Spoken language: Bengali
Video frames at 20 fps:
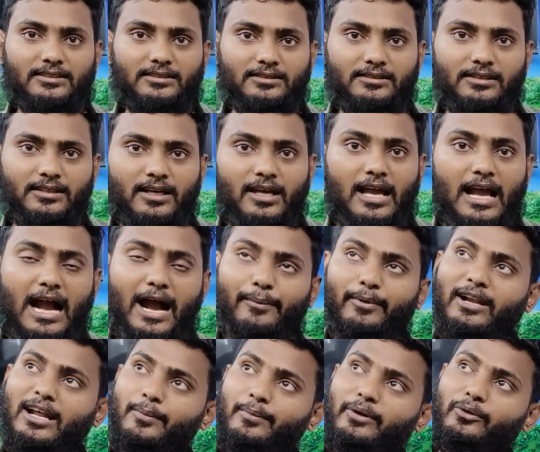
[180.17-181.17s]
আচ্ছা আচ্ছা
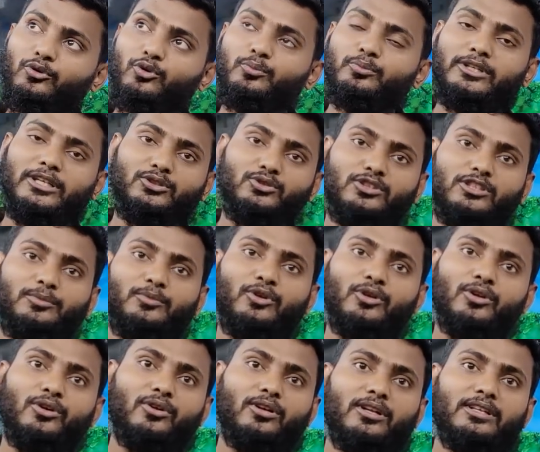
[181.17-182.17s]
আবার আমার রুমটা যদি
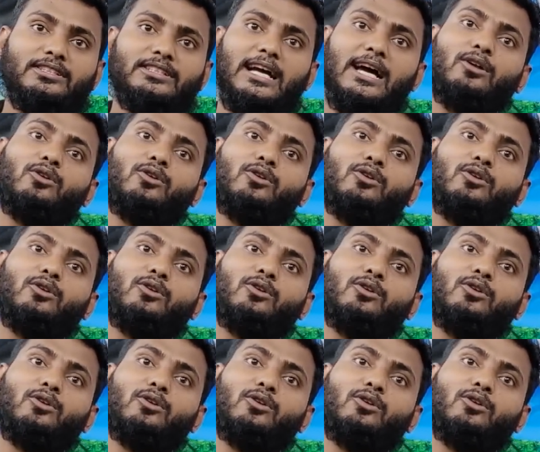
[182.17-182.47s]
মনে করেন যে